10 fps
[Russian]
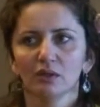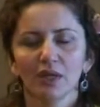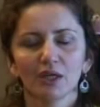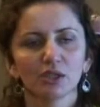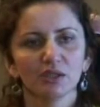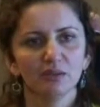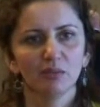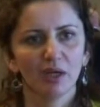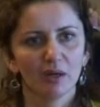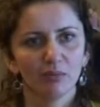Наша
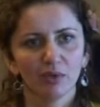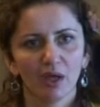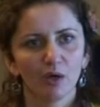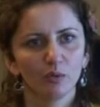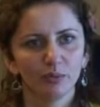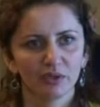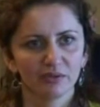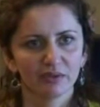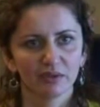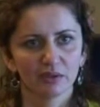земля была
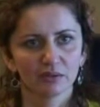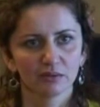оккупирована